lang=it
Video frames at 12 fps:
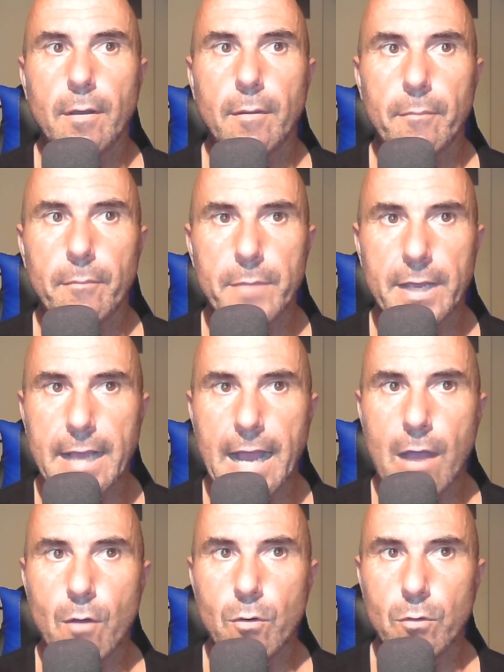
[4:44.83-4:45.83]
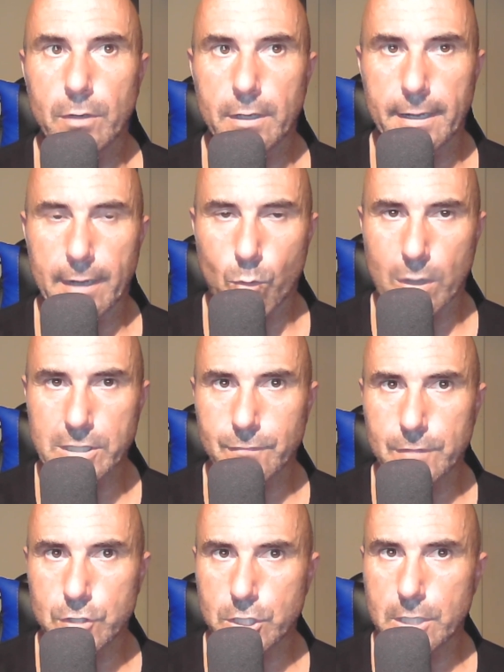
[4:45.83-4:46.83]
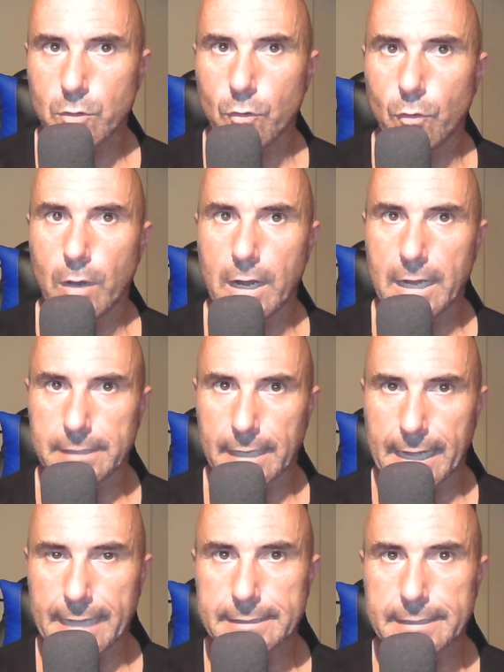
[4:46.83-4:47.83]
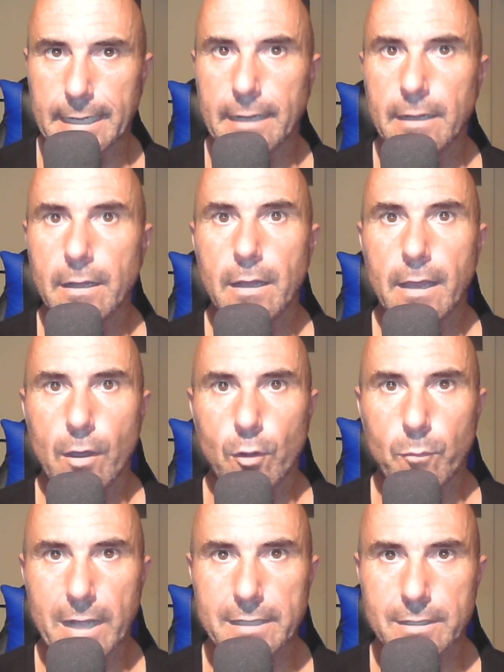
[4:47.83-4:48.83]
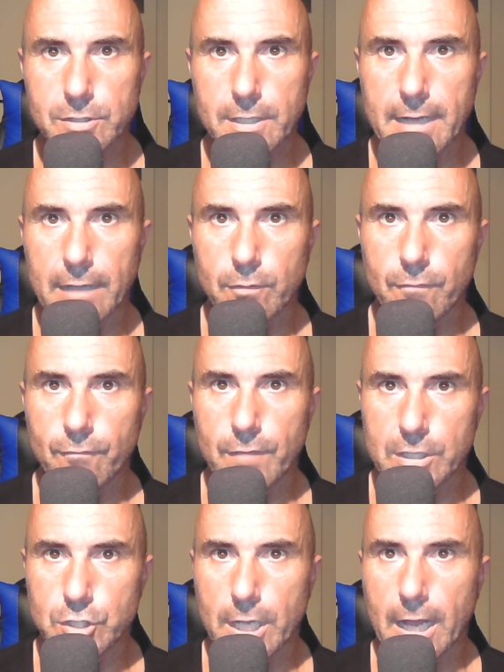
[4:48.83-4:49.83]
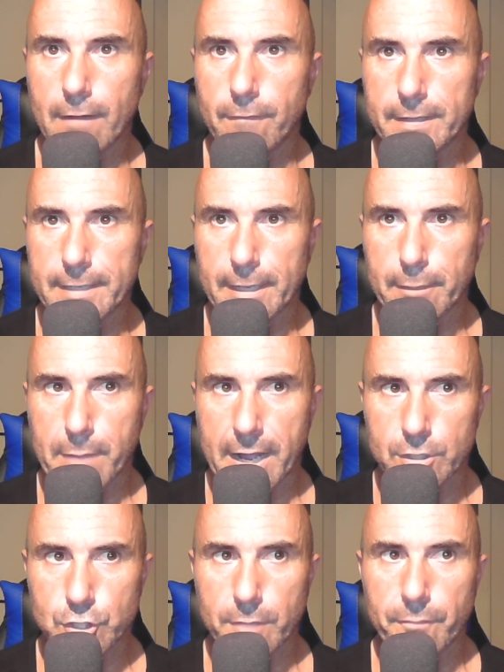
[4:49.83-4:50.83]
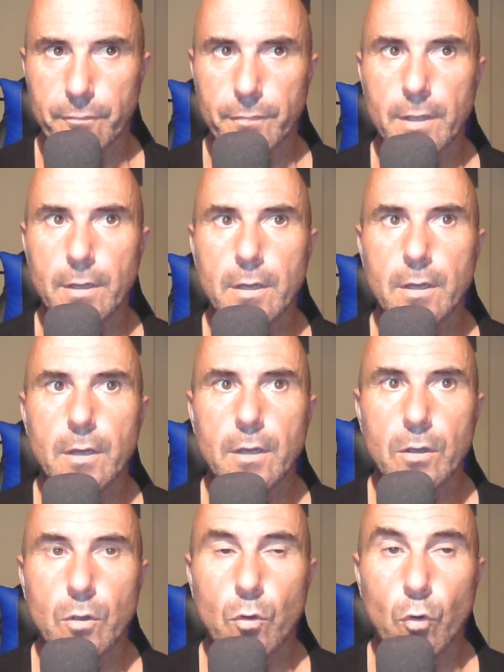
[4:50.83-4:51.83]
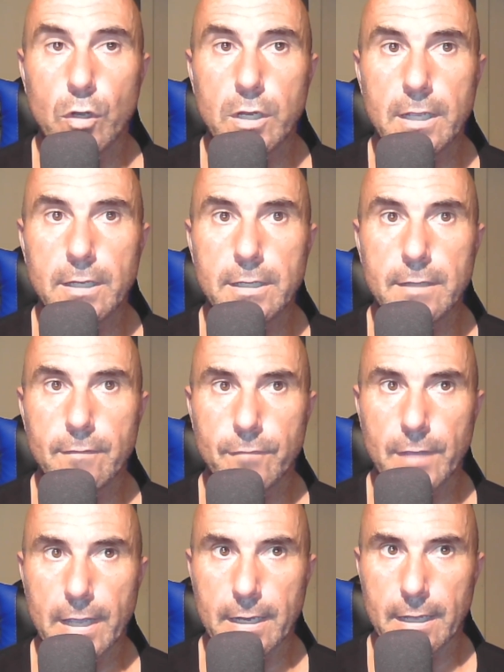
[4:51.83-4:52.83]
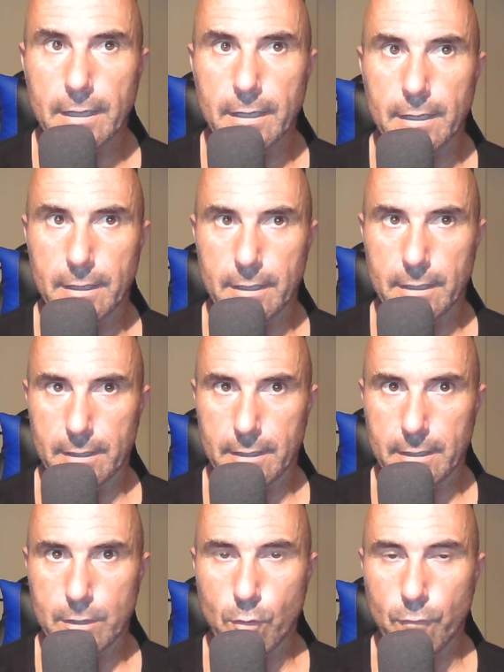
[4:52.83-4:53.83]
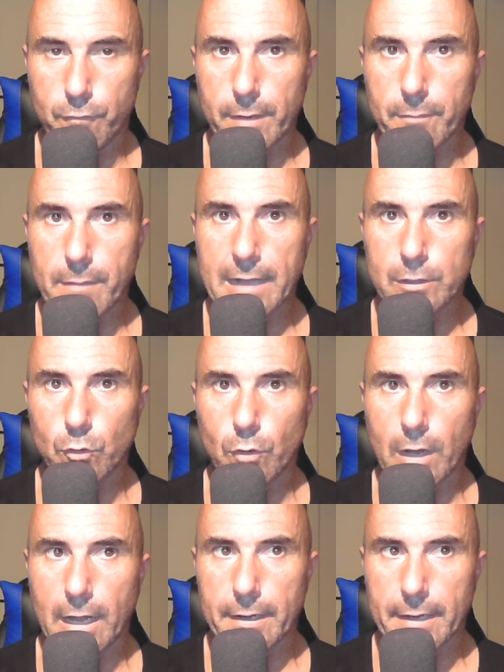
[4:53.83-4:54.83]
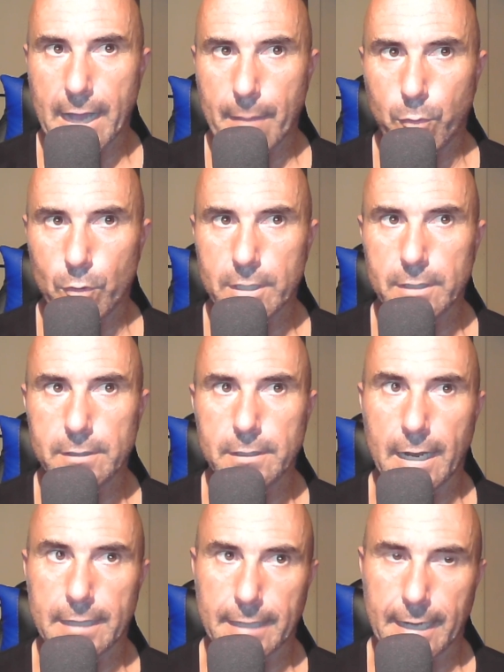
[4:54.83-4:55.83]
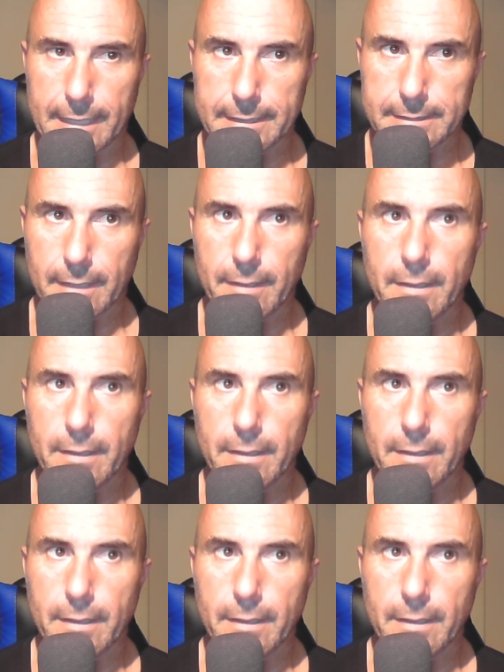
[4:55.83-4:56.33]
Beccao, che era quasi vicino all'Atalanta, è ormai destinato invece al Fenerbace. Collini viene riconfermato al Napoli dall'Atalanta.